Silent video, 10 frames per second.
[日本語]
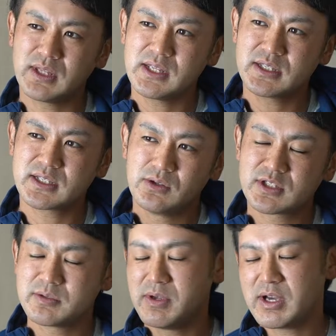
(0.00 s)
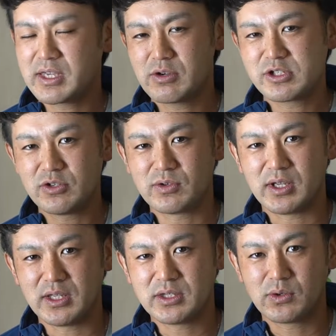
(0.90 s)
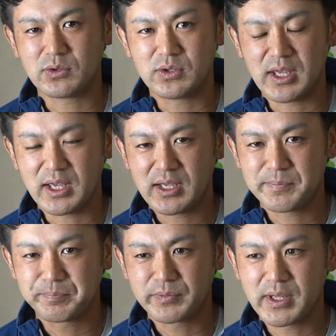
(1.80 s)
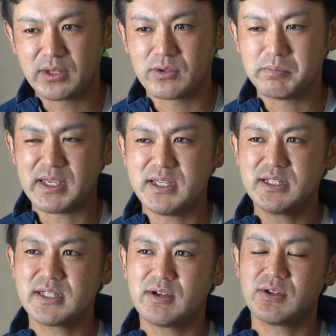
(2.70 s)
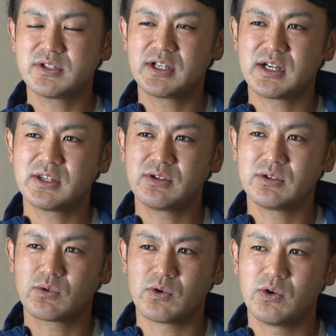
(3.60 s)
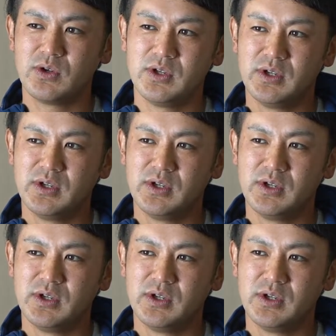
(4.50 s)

テンツの住み分けをしようかなってことで、えっ、ー、と、まあ、インスタはどちらかというと、こ